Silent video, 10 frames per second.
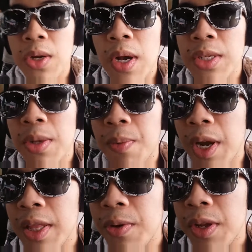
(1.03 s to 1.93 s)
So as of
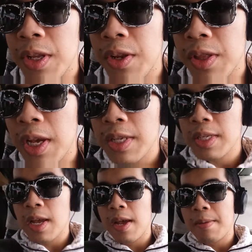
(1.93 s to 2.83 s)
right now, nandito tayo
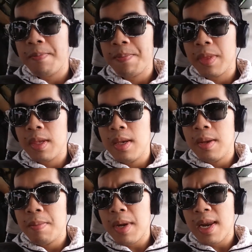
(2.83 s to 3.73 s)
sa
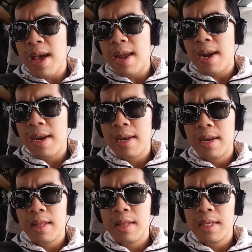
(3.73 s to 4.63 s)
Paklaran
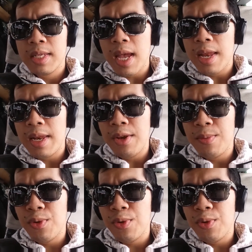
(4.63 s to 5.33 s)
at sadly